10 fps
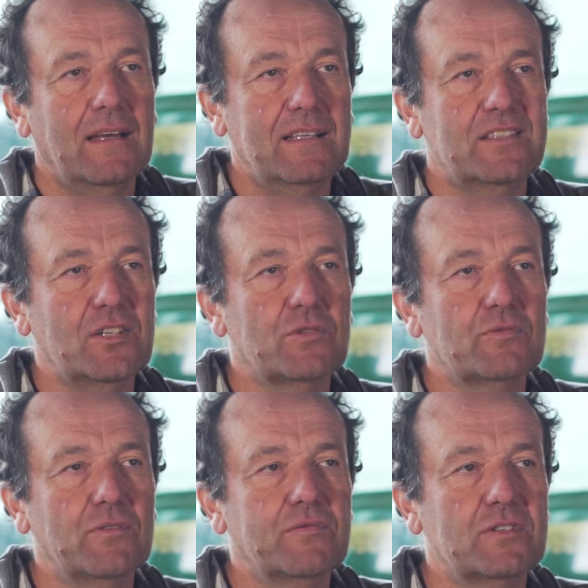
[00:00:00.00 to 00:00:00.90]
Et ça, je
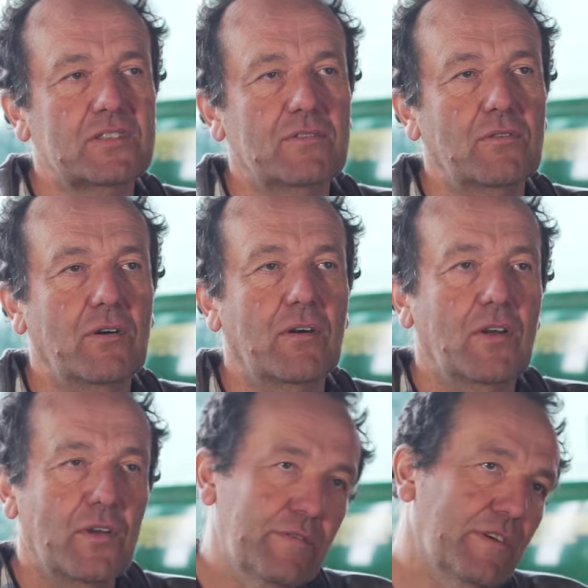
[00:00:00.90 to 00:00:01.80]
trouve que c'est
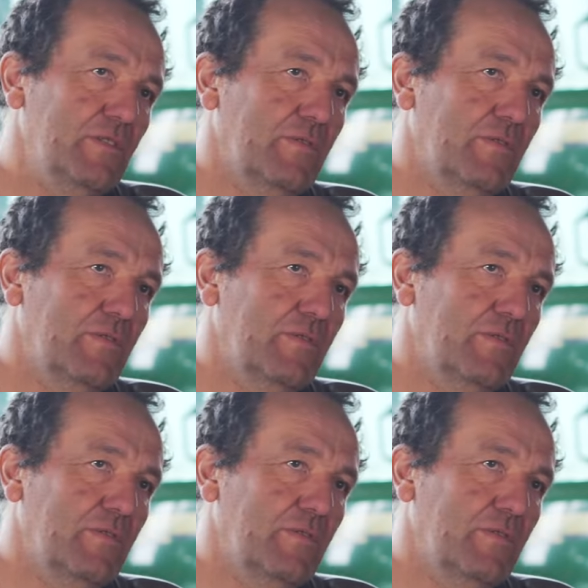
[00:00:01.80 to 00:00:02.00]
une vraie